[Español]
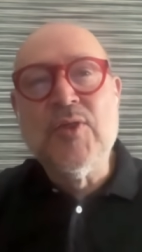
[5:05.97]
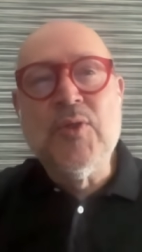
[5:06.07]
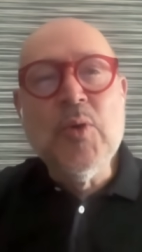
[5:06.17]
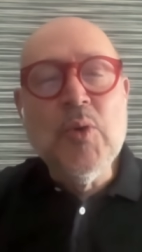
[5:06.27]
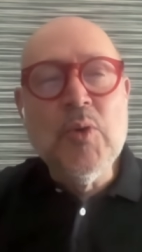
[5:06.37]

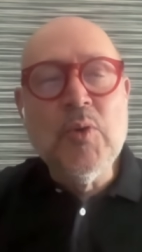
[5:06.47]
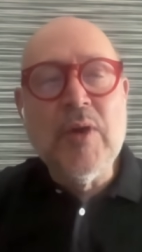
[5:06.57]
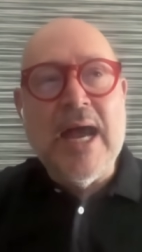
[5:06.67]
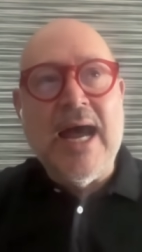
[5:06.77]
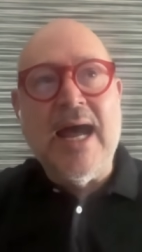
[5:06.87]

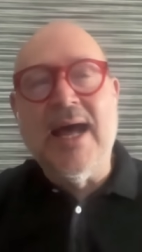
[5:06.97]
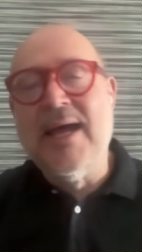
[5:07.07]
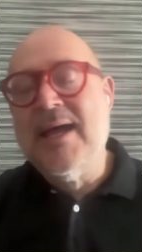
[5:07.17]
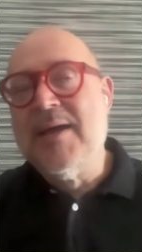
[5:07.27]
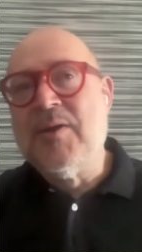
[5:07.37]

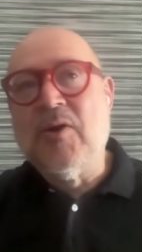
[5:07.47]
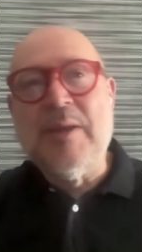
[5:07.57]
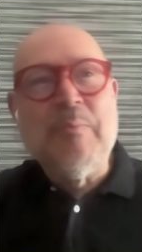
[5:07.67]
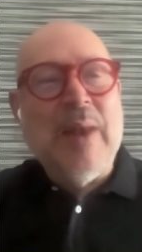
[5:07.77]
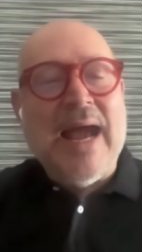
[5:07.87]
dura,
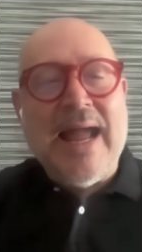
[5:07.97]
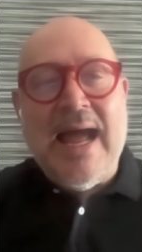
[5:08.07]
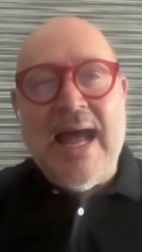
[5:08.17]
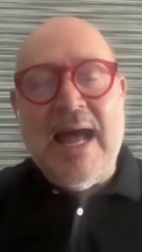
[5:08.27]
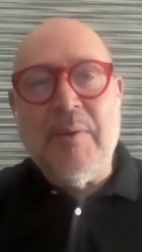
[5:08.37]
¿no?
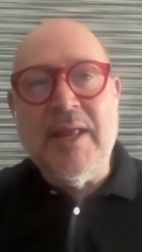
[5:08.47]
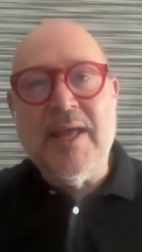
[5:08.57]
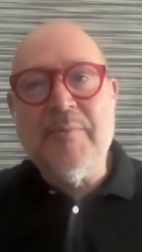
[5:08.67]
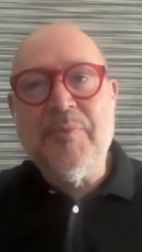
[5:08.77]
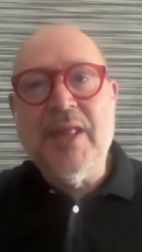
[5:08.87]

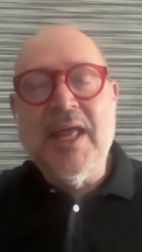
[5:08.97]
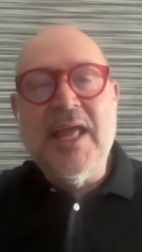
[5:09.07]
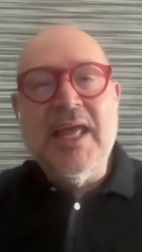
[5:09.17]
Implacable.